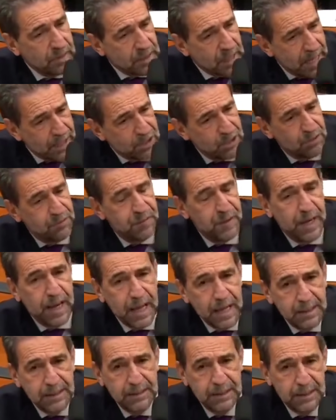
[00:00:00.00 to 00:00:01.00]
às
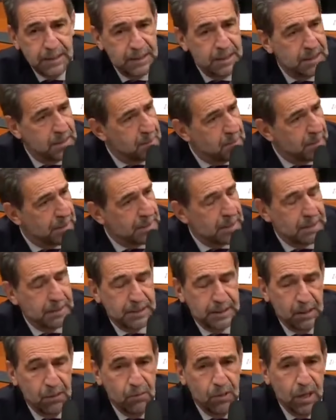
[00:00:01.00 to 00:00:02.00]
diferenças de
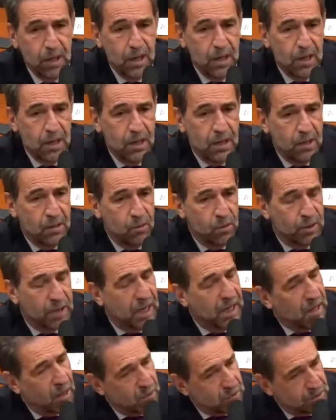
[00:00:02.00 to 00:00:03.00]
interpretação o que
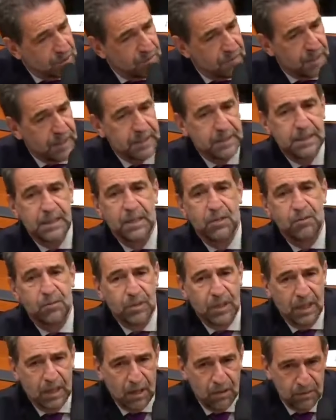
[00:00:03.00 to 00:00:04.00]
causa inflação, o
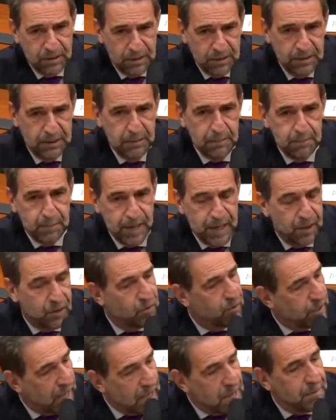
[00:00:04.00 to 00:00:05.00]
que causa desemprego,
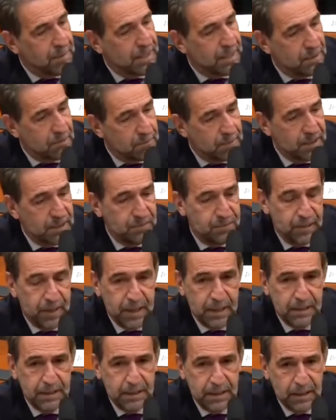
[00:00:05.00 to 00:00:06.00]
que aí é uma, uma
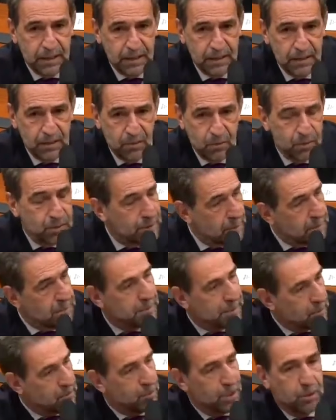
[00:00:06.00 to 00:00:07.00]
diferença de
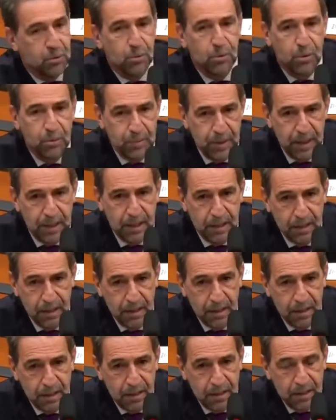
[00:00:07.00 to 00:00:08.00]
concepção de economia,
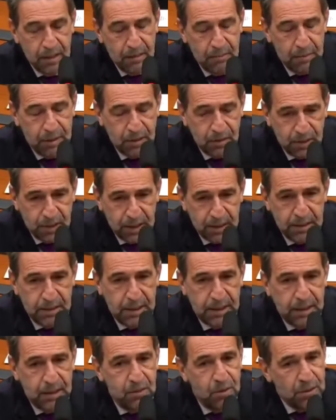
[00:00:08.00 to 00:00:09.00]
mas eu queria
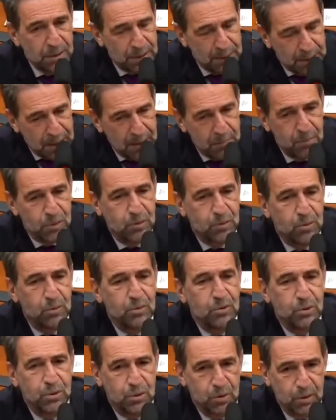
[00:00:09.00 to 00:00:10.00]
dizer que nós temos
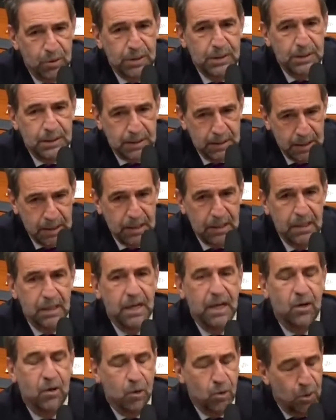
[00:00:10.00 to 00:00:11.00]
condições, sim,
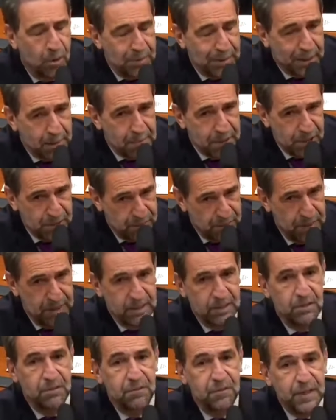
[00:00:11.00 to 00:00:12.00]
economicamente
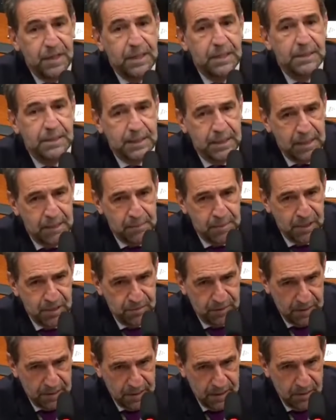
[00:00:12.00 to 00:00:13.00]
falando e financeiramente
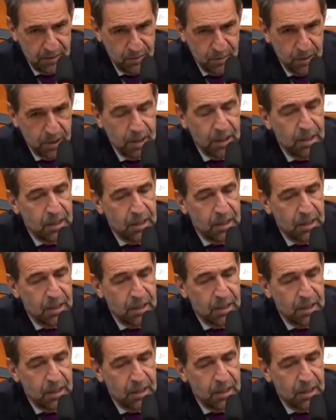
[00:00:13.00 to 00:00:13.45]
falando,